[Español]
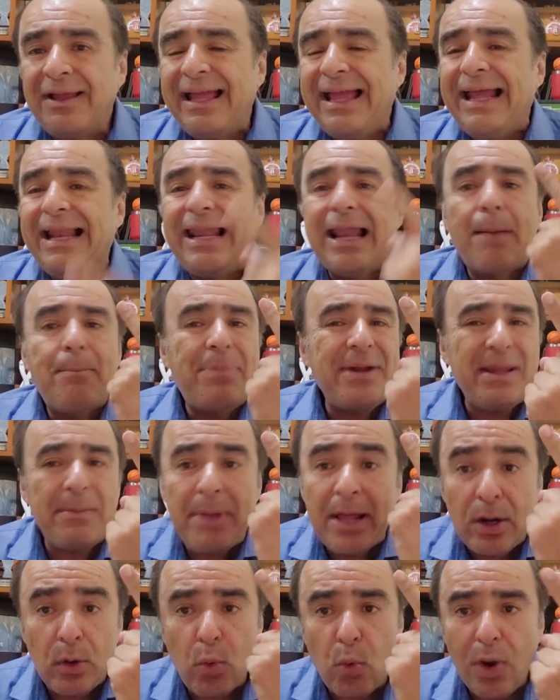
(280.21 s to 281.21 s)
en la
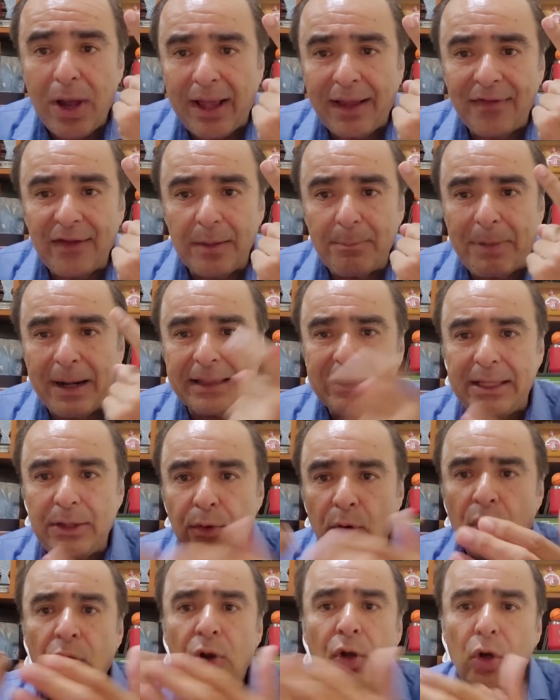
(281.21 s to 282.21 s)
primera jugada del
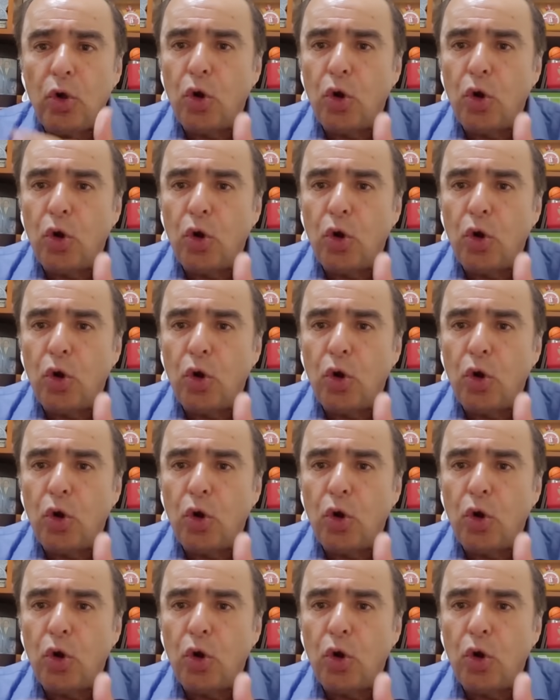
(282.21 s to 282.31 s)
partido